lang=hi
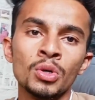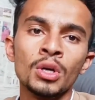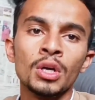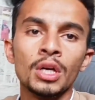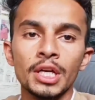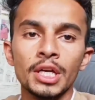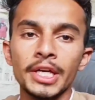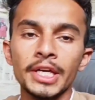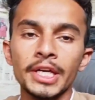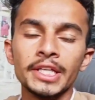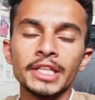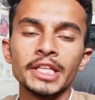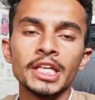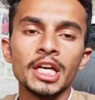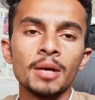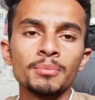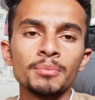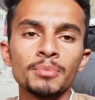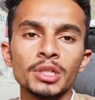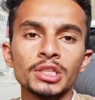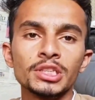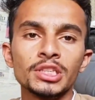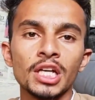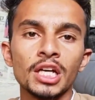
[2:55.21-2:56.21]
एक ही आम
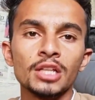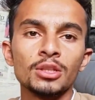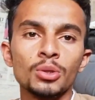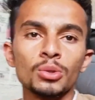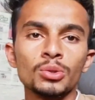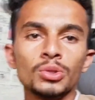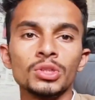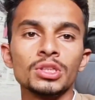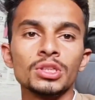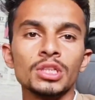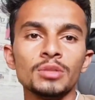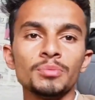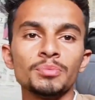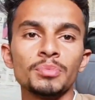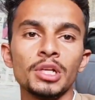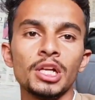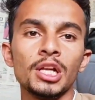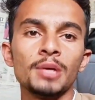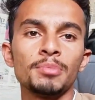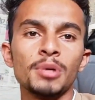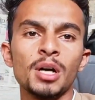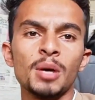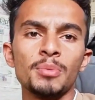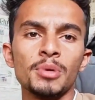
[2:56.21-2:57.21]
बचा दो तीन दिन पहले
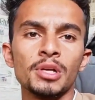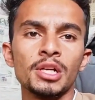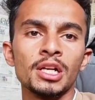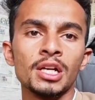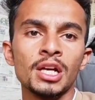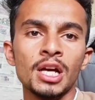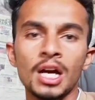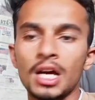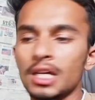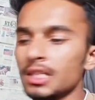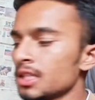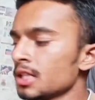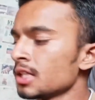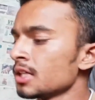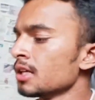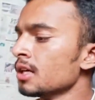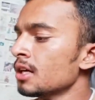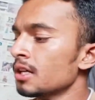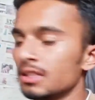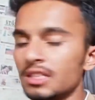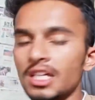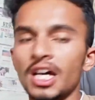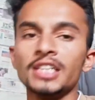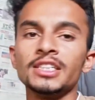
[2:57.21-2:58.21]
पापा लेकर आए थे
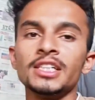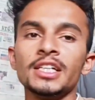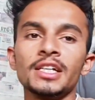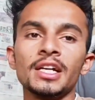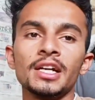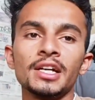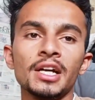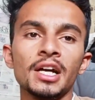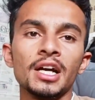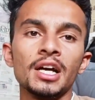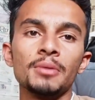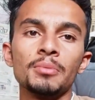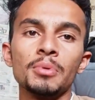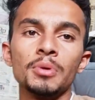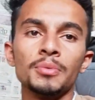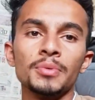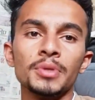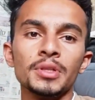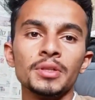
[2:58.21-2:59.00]
ताजे ही रखा है अभी भी